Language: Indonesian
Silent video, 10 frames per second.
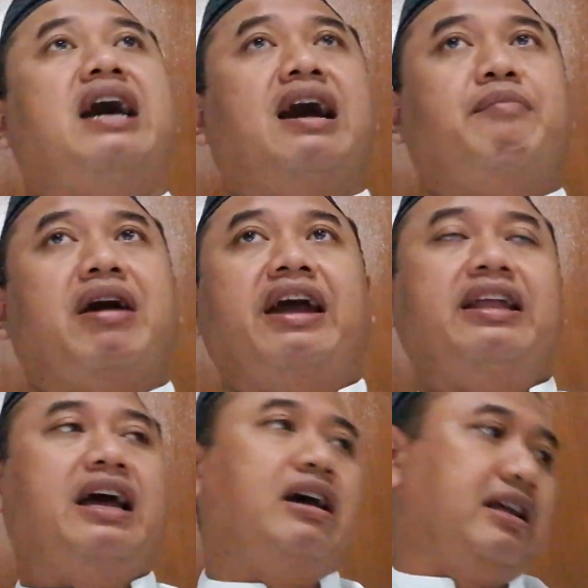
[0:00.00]
Makanya
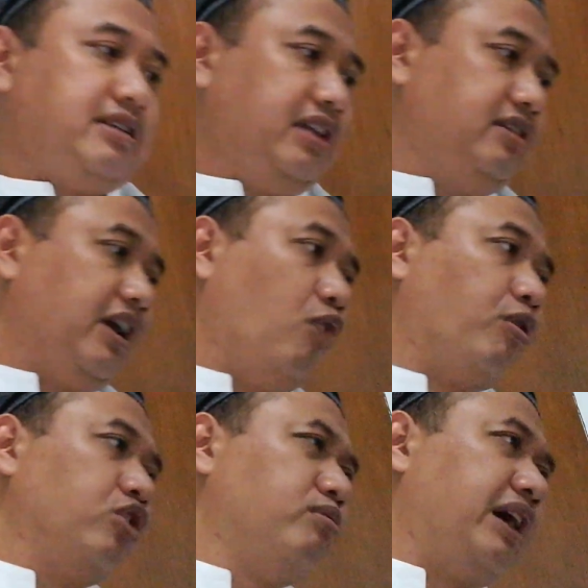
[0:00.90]
Sayyidina Umar itu
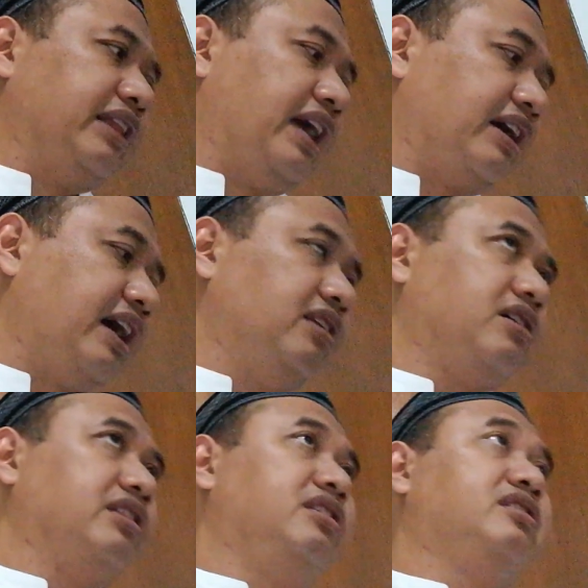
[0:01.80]
mengatakan
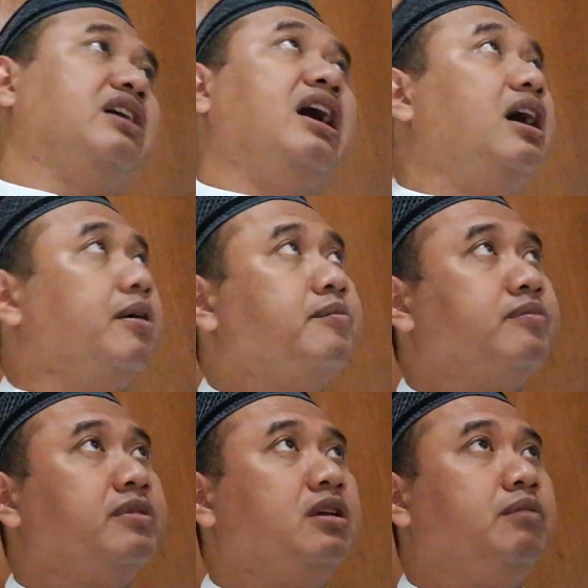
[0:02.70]
ketika
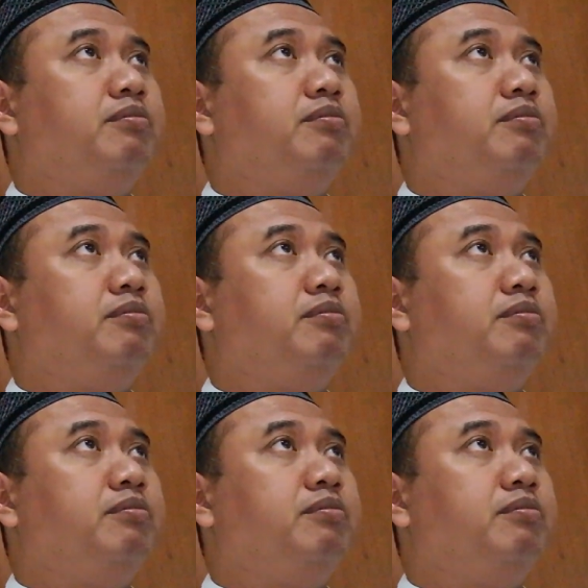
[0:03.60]
beliau